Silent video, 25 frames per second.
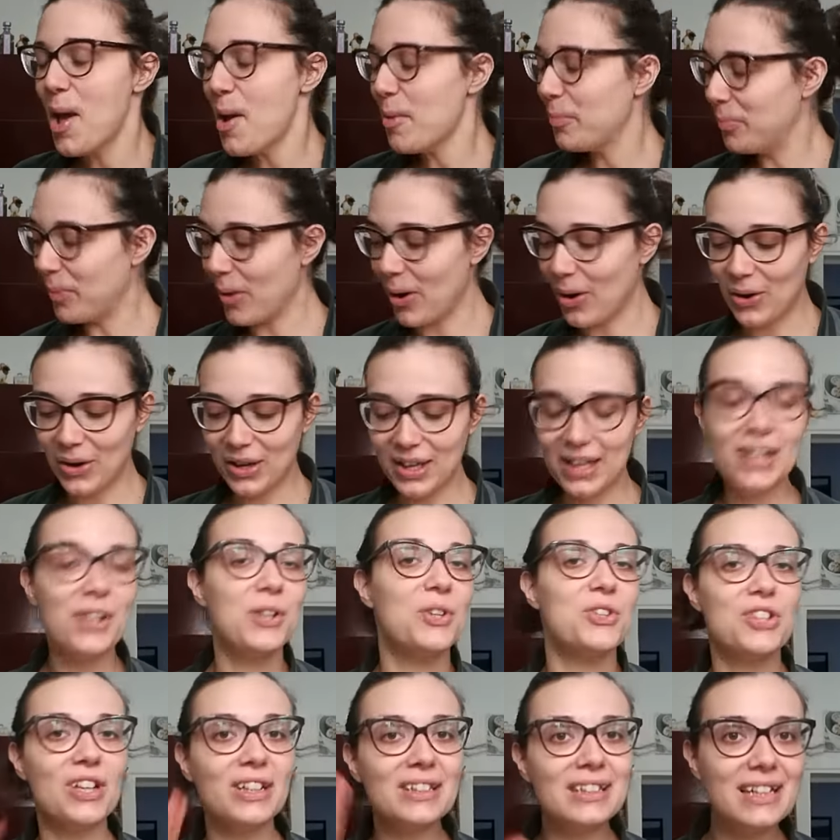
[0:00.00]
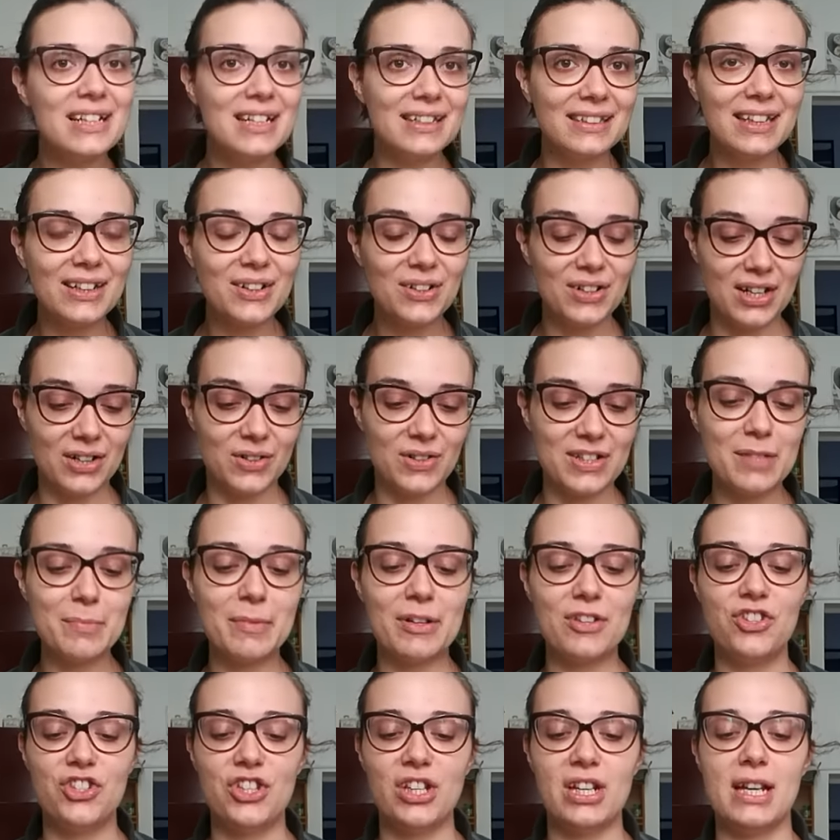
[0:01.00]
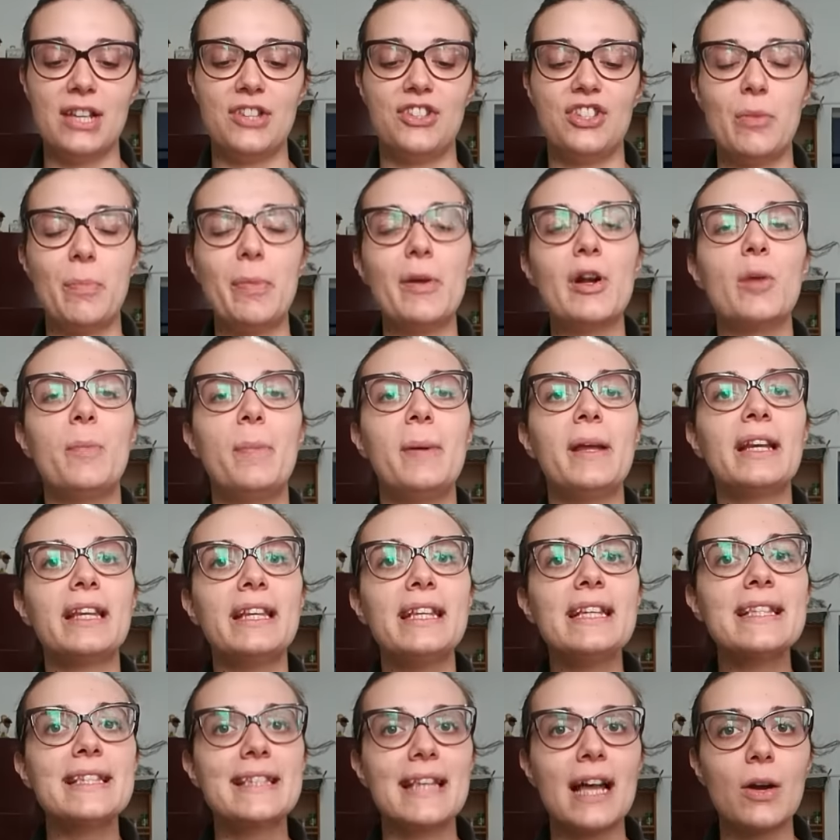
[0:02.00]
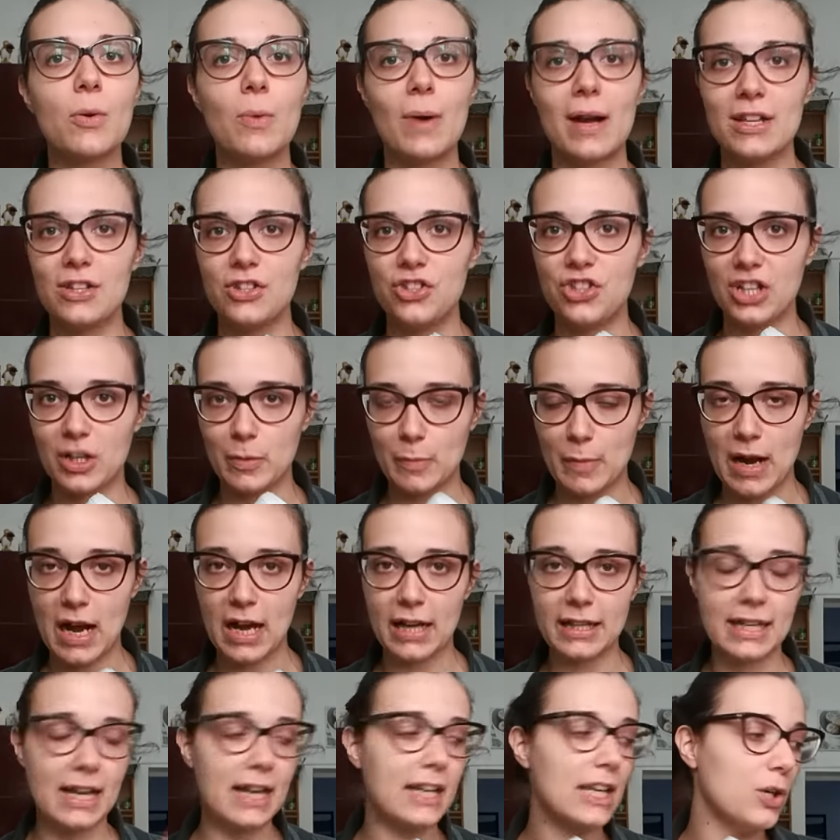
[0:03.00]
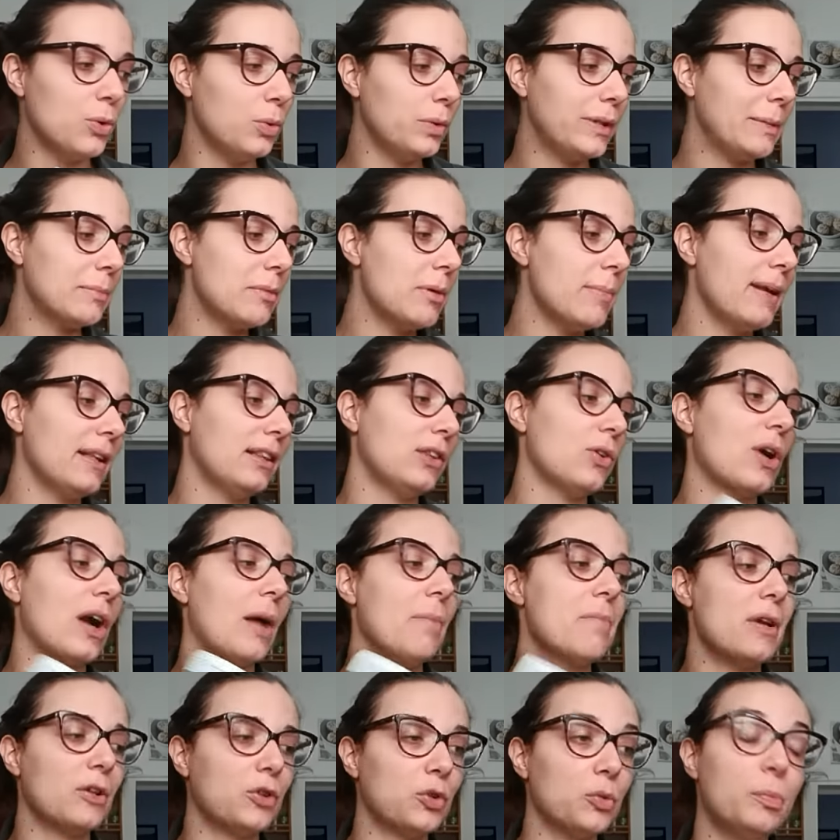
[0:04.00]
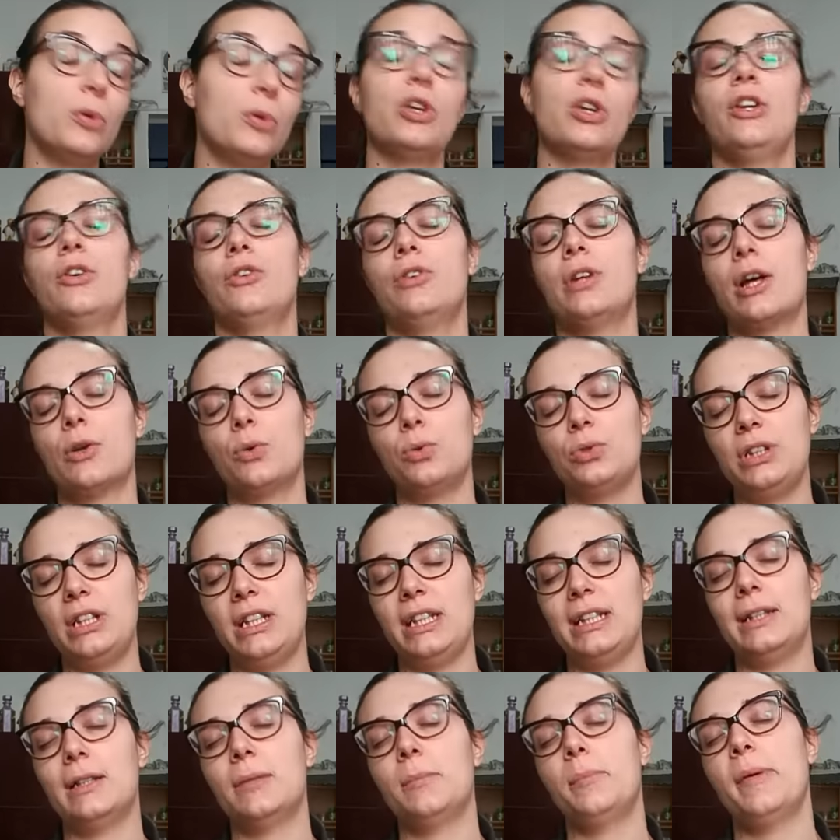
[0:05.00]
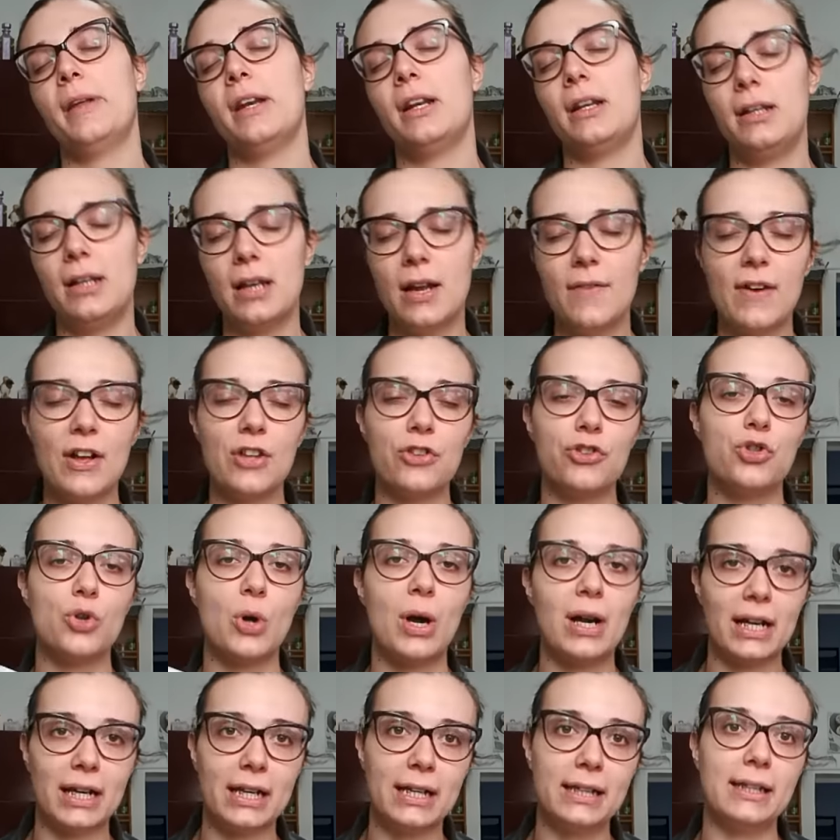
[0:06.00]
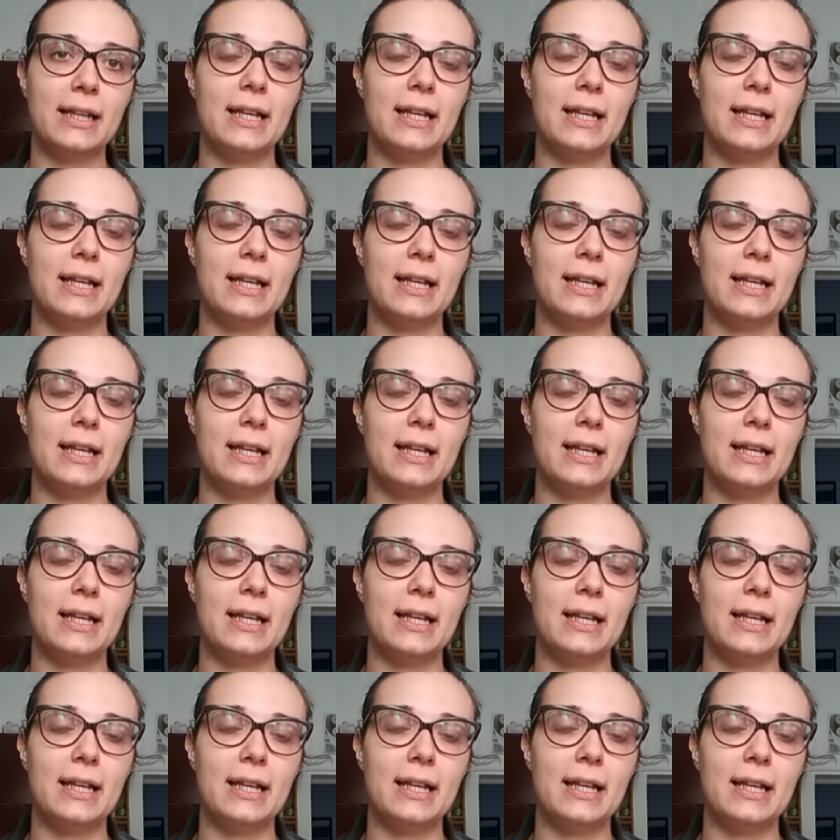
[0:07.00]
Poi, non c'entra niente con le cose mangerecce, però per chi sta qua in Germania, io ultimamente ho cambiato un pochino la routine per il lavaggio anche